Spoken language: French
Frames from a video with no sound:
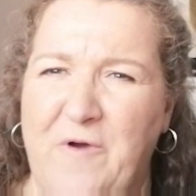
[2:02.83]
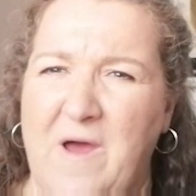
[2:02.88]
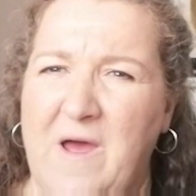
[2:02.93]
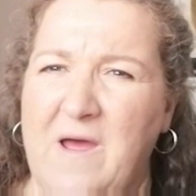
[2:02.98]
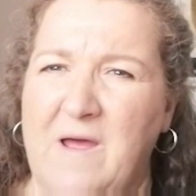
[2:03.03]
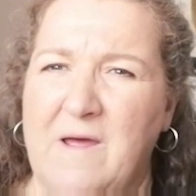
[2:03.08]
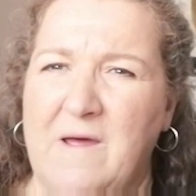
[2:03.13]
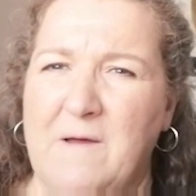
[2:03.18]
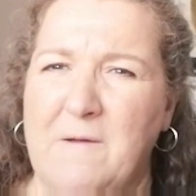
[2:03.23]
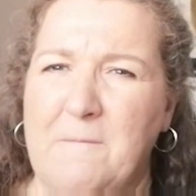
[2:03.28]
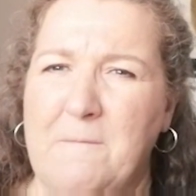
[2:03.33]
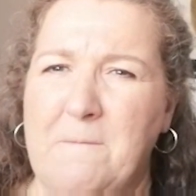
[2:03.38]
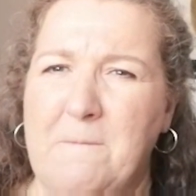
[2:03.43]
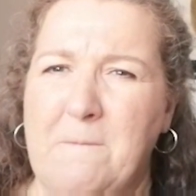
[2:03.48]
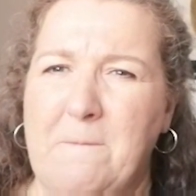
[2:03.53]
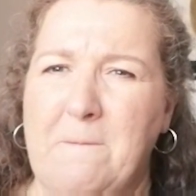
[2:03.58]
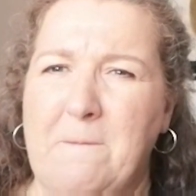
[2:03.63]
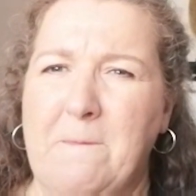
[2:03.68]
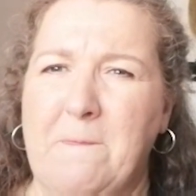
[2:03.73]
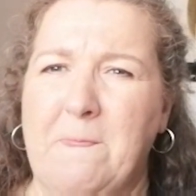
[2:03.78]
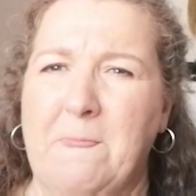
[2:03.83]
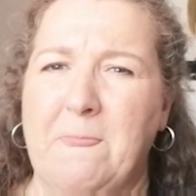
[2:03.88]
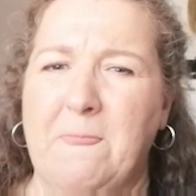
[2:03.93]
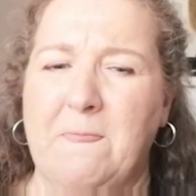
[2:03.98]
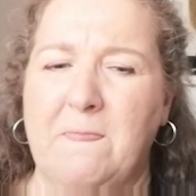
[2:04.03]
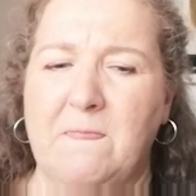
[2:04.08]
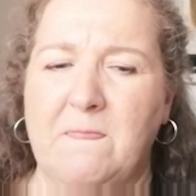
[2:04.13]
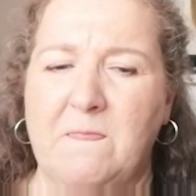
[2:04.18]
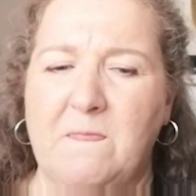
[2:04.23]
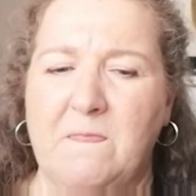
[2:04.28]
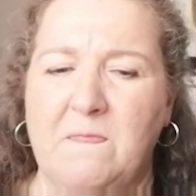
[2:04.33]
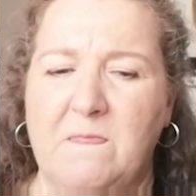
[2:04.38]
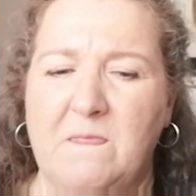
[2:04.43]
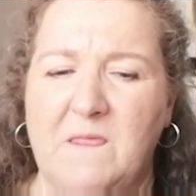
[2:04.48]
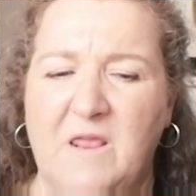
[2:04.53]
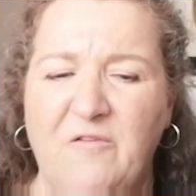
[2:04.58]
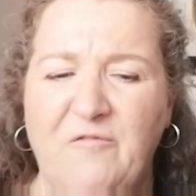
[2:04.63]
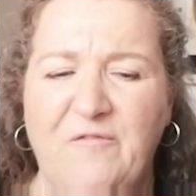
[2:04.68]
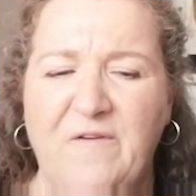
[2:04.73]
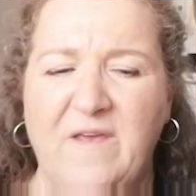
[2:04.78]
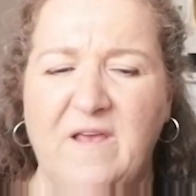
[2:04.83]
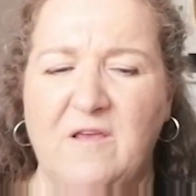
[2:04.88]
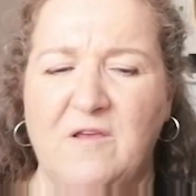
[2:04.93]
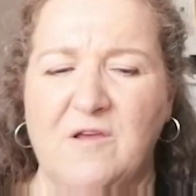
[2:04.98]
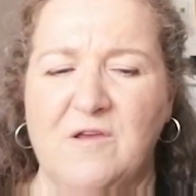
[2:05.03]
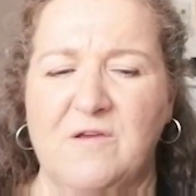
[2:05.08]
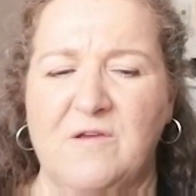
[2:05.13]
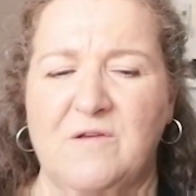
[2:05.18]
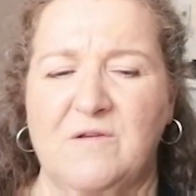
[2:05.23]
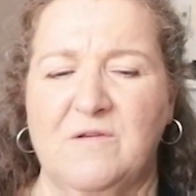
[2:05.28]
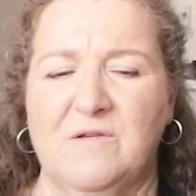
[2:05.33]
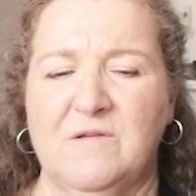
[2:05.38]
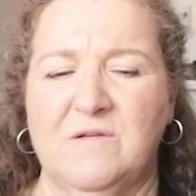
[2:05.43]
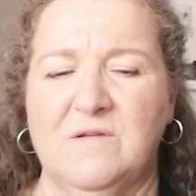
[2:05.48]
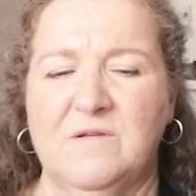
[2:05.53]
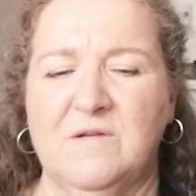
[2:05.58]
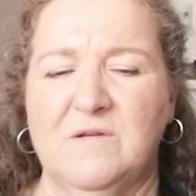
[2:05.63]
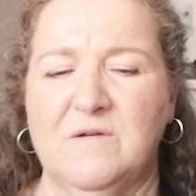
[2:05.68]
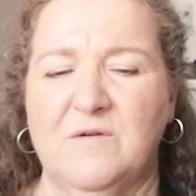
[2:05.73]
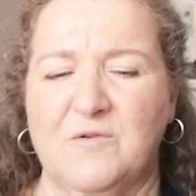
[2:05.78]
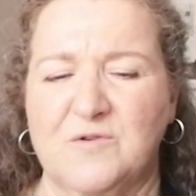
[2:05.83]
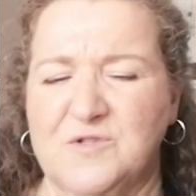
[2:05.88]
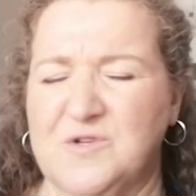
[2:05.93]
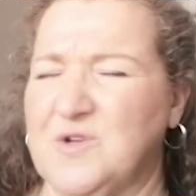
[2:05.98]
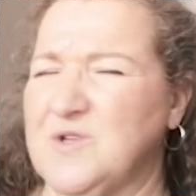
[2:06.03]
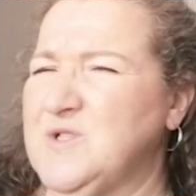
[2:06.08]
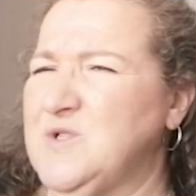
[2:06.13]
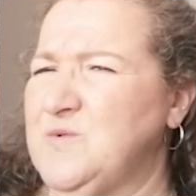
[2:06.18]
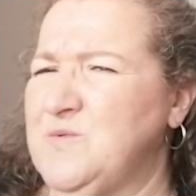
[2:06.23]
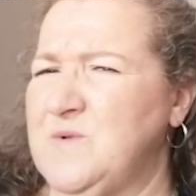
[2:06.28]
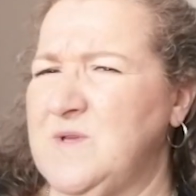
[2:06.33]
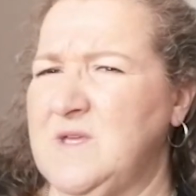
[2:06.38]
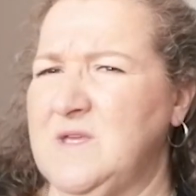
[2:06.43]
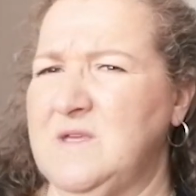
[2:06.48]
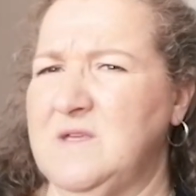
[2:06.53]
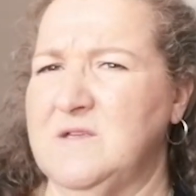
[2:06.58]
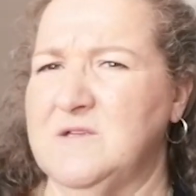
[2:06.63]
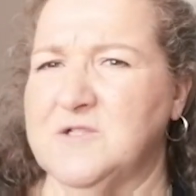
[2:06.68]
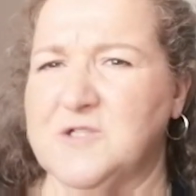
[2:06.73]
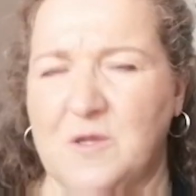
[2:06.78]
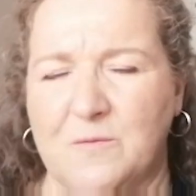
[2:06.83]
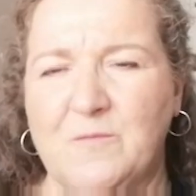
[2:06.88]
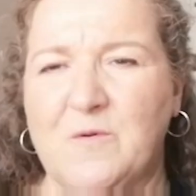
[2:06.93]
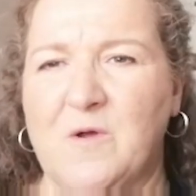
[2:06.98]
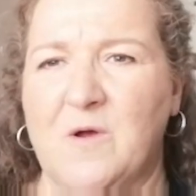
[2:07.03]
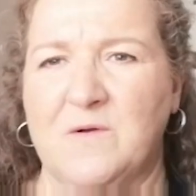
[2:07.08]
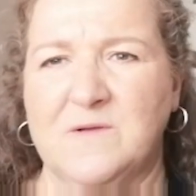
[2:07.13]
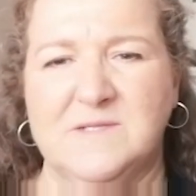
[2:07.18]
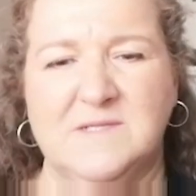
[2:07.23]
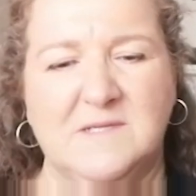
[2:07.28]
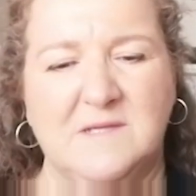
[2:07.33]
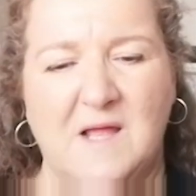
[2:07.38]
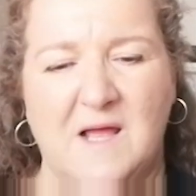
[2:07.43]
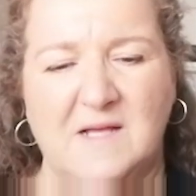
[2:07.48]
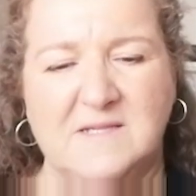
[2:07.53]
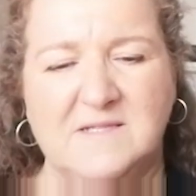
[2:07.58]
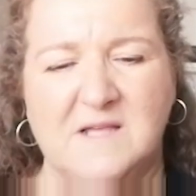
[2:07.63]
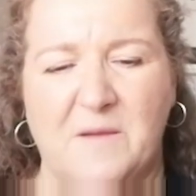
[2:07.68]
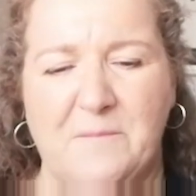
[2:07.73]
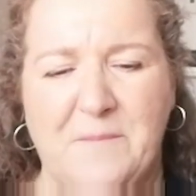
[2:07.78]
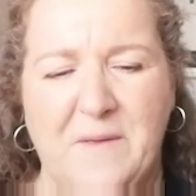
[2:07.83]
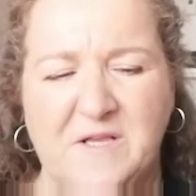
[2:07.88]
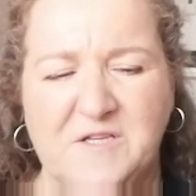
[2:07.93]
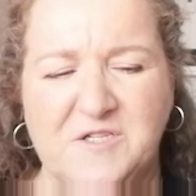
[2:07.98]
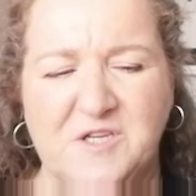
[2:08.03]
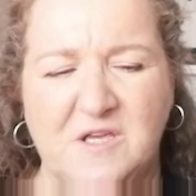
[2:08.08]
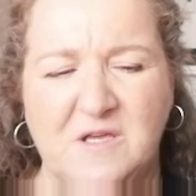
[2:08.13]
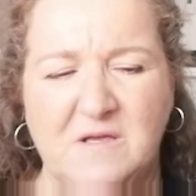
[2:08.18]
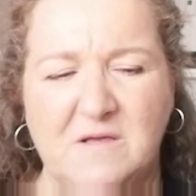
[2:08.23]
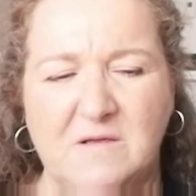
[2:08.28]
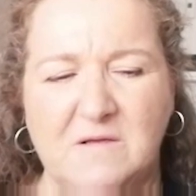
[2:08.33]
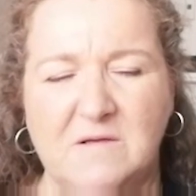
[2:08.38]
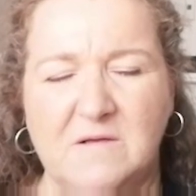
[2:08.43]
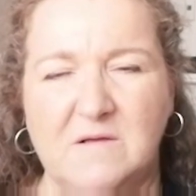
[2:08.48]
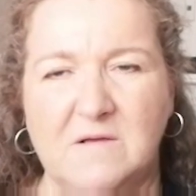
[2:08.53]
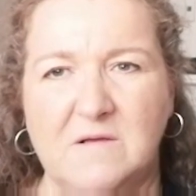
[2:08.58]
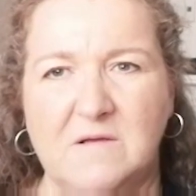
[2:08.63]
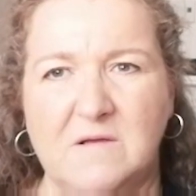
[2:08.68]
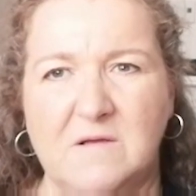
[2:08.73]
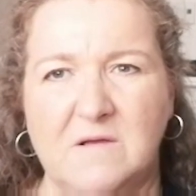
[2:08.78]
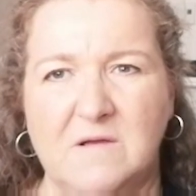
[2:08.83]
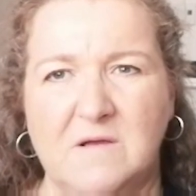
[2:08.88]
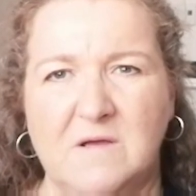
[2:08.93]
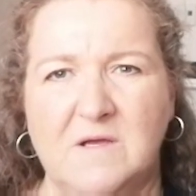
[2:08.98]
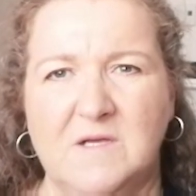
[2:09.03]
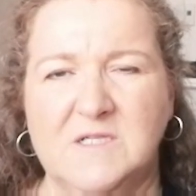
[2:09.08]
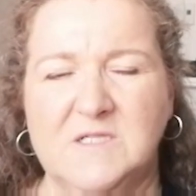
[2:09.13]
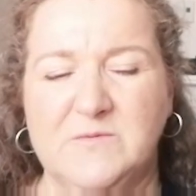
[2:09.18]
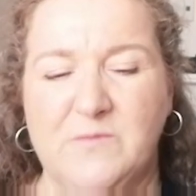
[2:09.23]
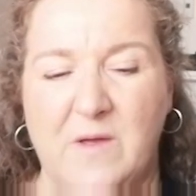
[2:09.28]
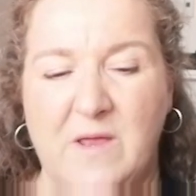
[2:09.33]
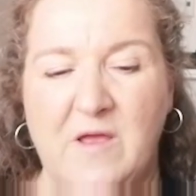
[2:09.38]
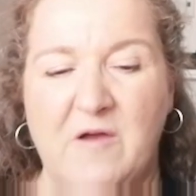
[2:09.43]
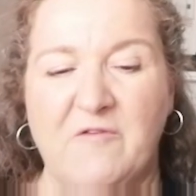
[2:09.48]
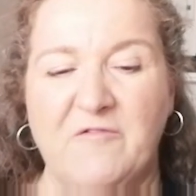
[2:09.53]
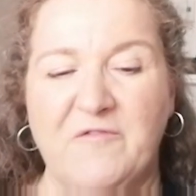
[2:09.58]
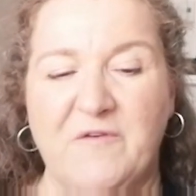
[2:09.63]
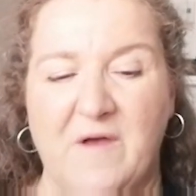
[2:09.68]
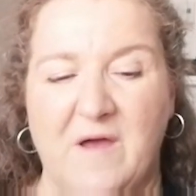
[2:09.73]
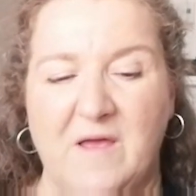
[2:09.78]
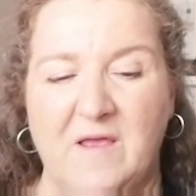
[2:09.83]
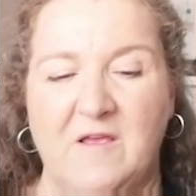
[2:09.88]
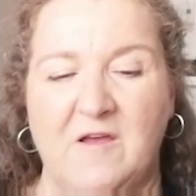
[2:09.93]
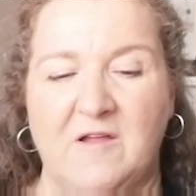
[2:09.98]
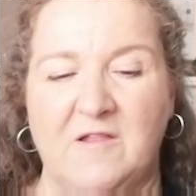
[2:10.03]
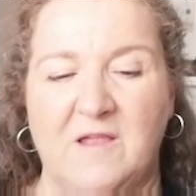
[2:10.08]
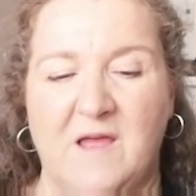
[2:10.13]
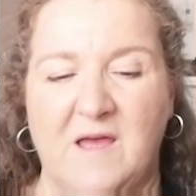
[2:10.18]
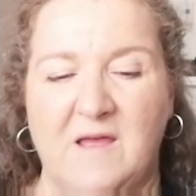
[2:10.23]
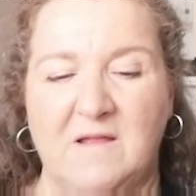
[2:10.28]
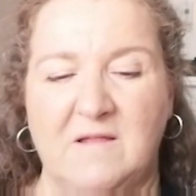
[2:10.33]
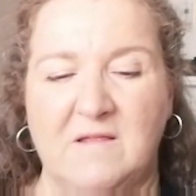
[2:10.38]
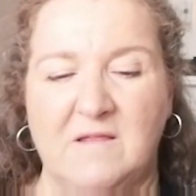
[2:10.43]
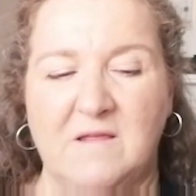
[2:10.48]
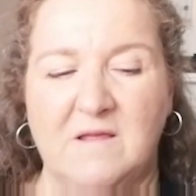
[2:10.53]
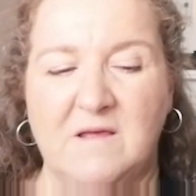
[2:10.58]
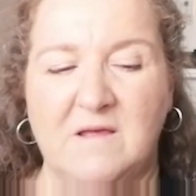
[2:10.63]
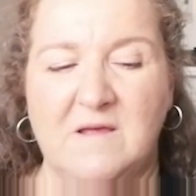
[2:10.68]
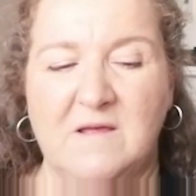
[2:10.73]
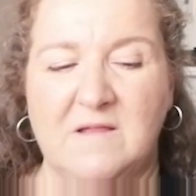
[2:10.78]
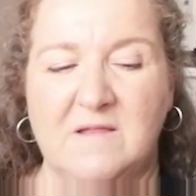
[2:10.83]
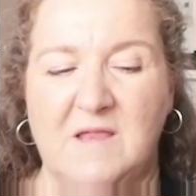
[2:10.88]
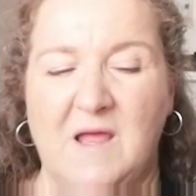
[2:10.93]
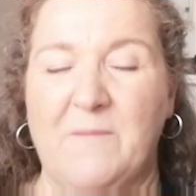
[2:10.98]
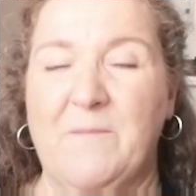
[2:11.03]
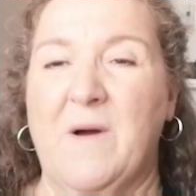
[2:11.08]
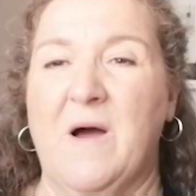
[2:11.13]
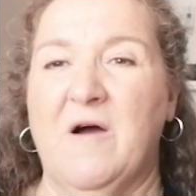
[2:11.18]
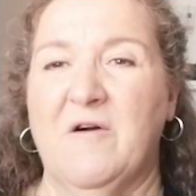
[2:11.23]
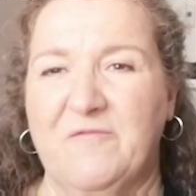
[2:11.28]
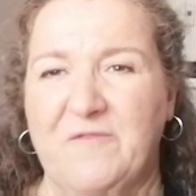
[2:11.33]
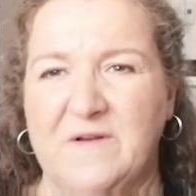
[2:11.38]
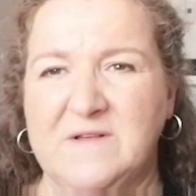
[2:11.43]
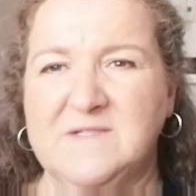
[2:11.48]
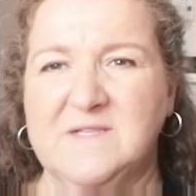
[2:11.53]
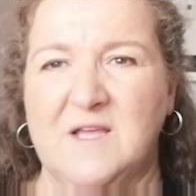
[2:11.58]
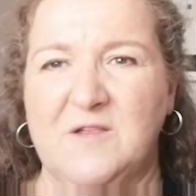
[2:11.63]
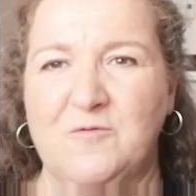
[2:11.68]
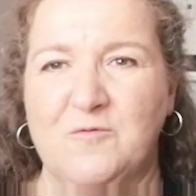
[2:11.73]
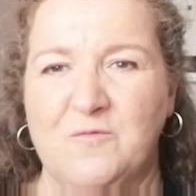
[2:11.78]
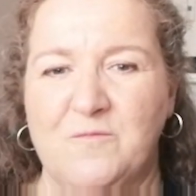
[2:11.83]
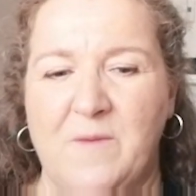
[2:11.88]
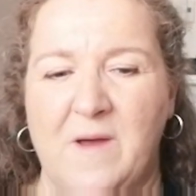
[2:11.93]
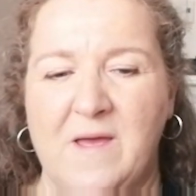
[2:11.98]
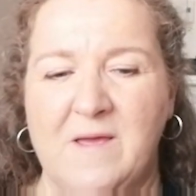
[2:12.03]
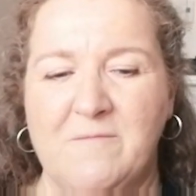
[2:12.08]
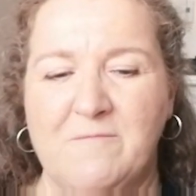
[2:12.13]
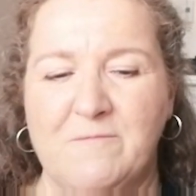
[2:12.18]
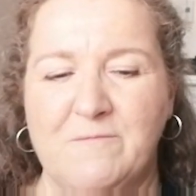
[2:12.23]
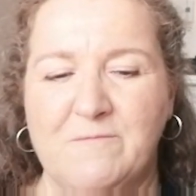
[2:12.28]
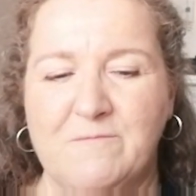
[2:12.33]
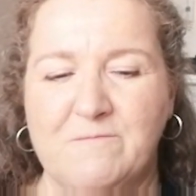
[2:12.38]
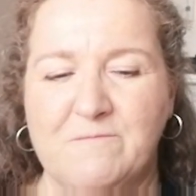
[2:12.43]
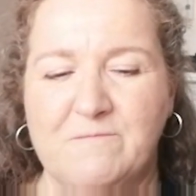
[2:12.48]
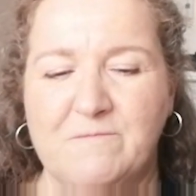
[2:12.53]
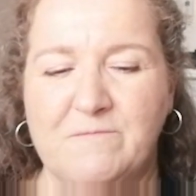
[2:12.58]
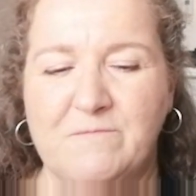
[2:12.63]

faire, qui fait que aujourd'hui, je me considère sans péché. Soyons francs et honnêtes, d'abord face à nous-mêmes,